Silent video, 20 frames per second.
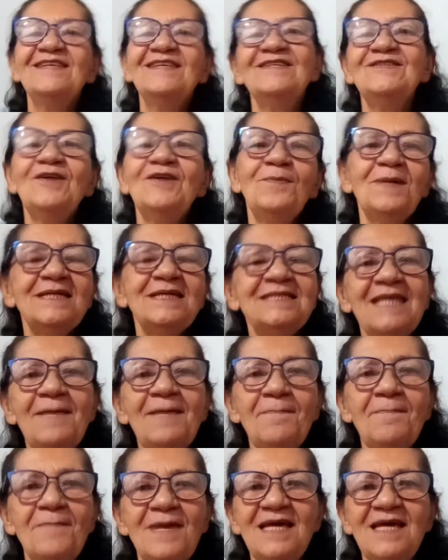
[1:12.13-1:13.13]
Só passei
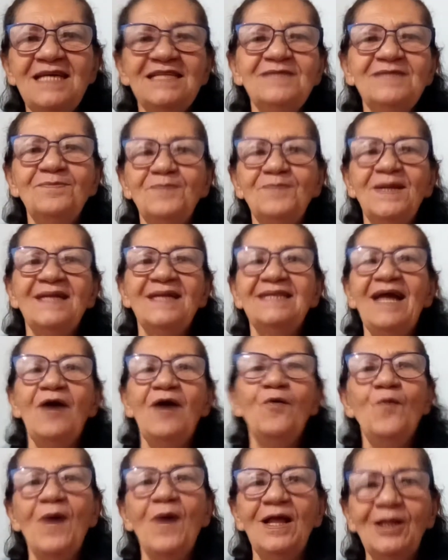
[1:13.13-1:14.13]
mesmo para dar
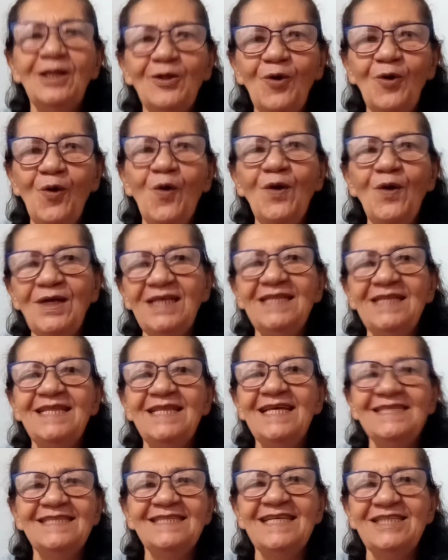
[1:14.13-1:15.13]
um alô e
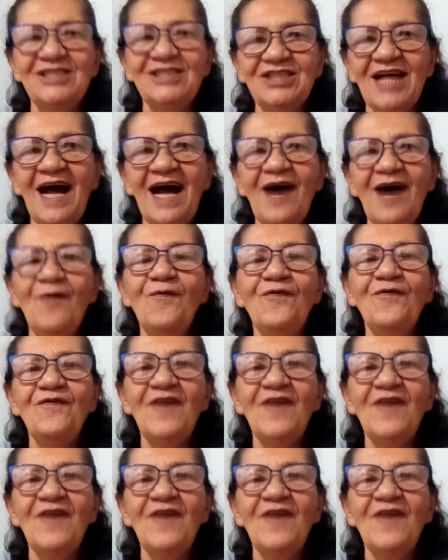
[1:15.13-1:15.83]
desejar um